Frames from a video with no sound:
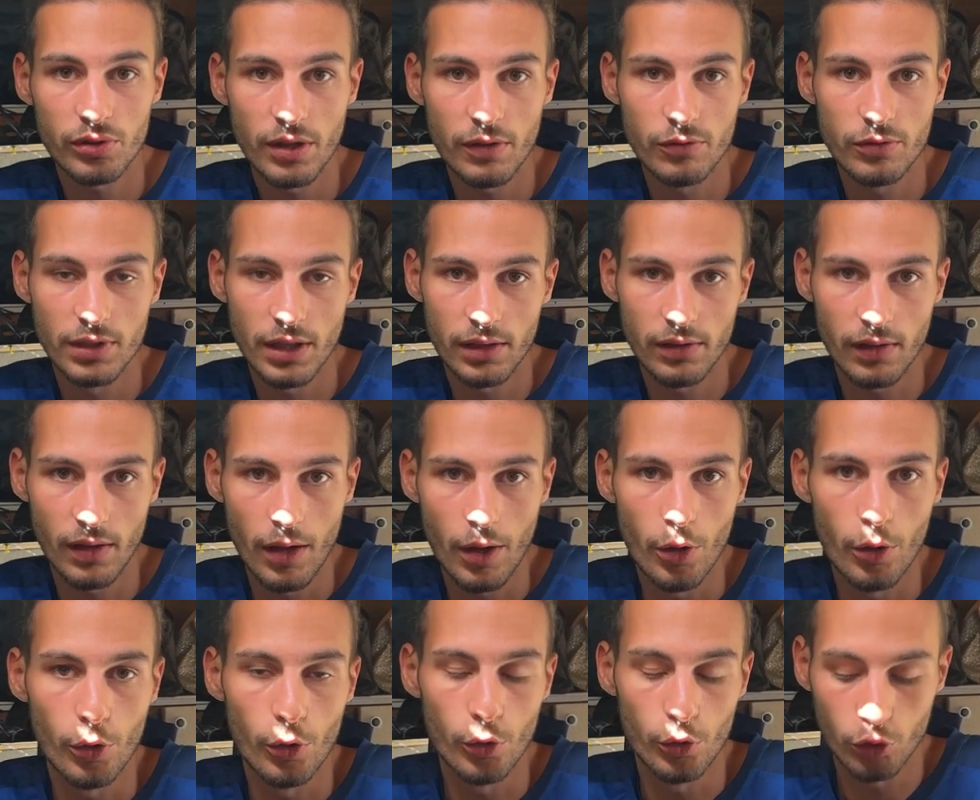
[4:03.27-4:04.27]
ça vous êtes
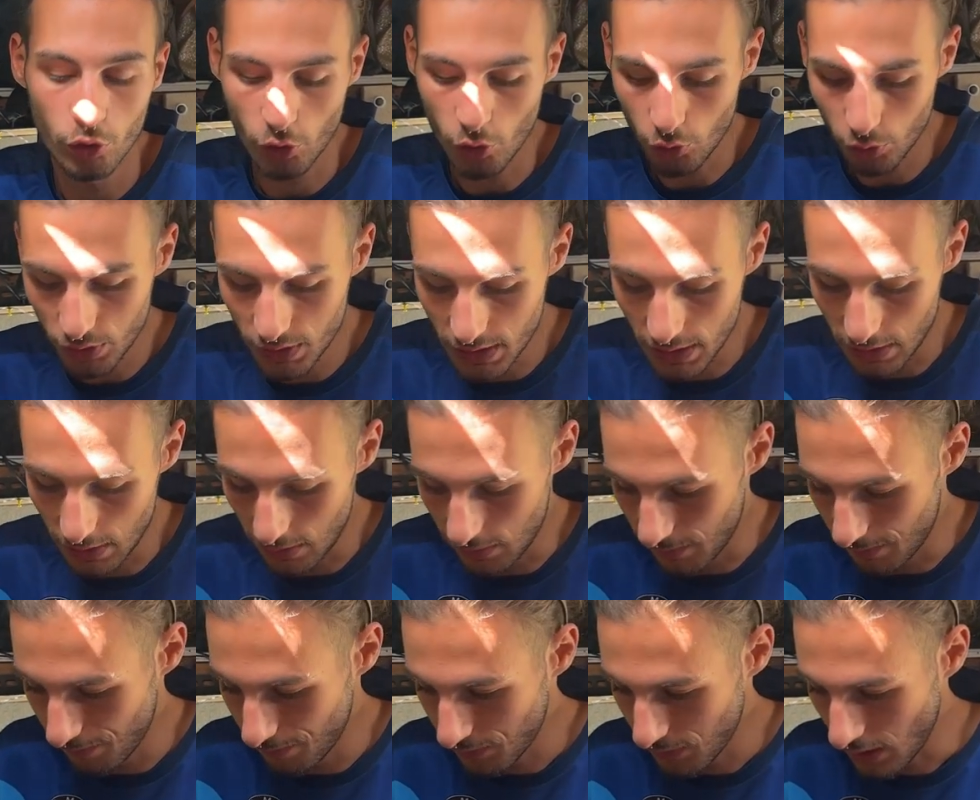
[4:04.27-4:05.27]
euh, tranquille.
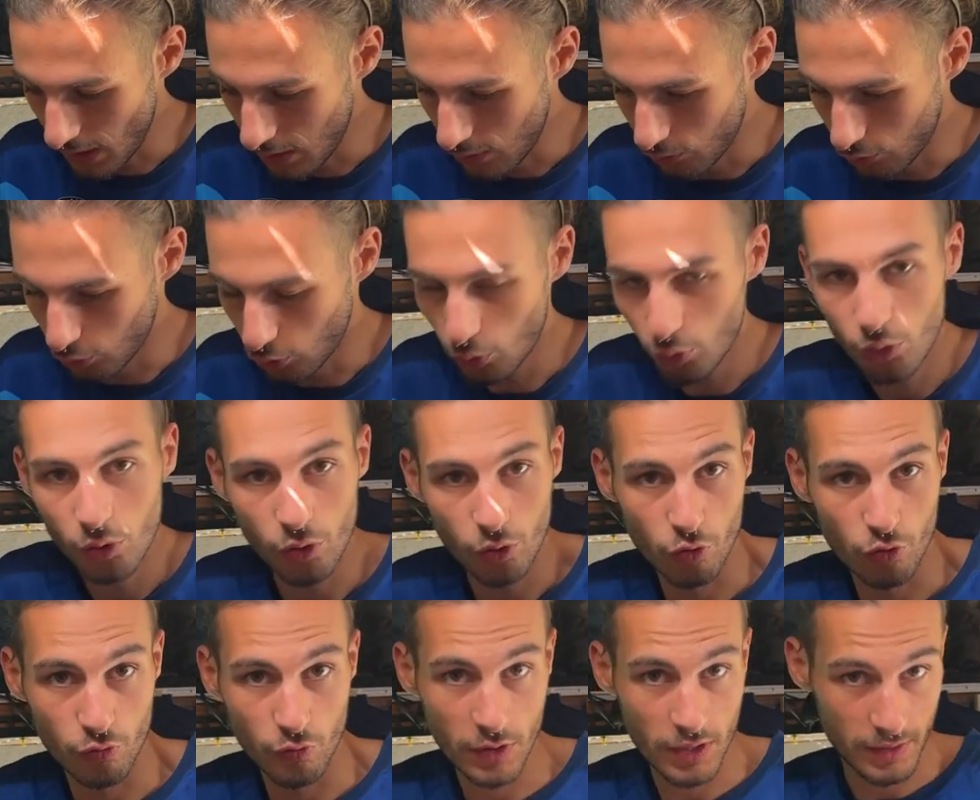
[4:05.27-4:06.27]
Donc
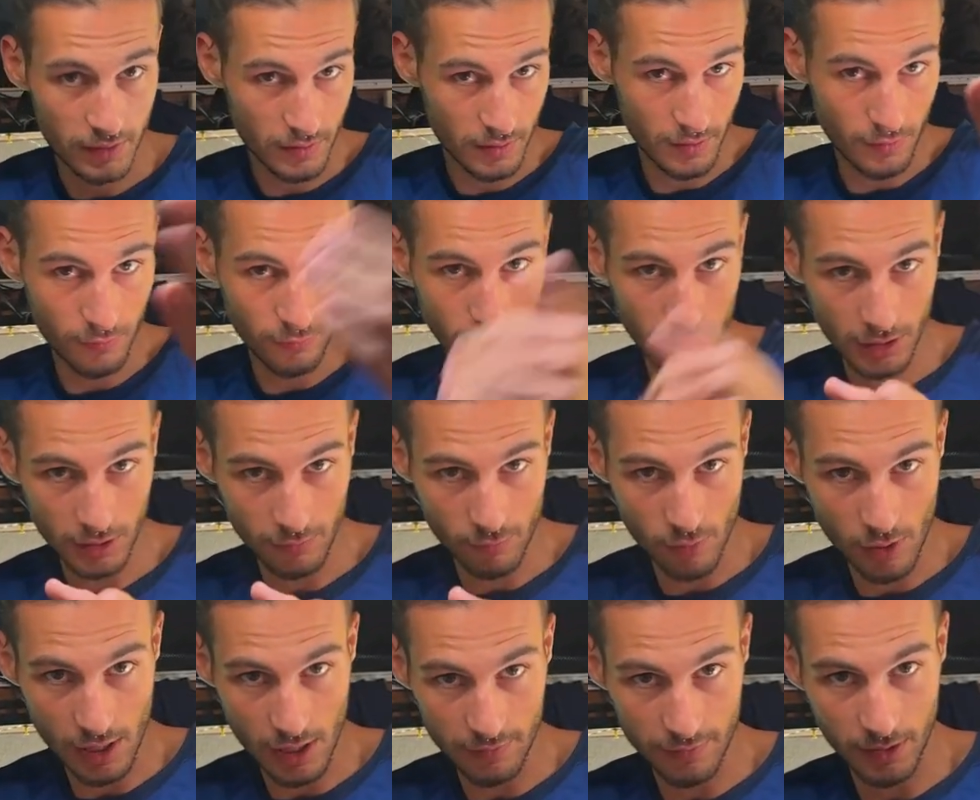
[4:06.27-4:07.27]
je vous laisse venir
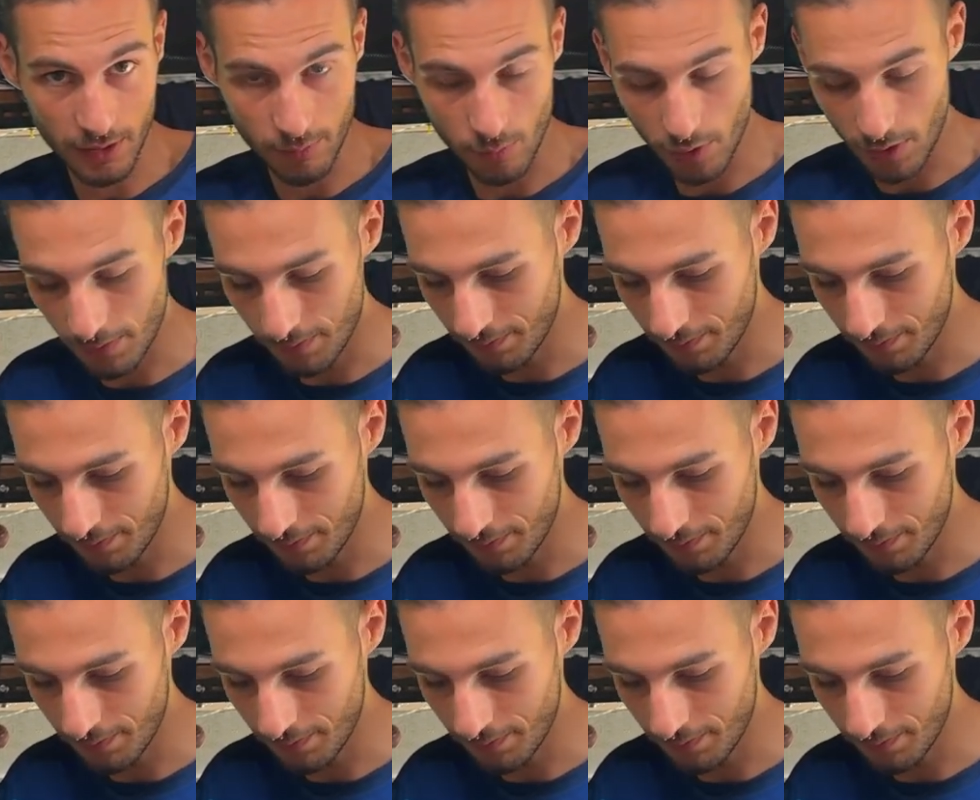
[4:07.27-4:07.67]
voir avec moi.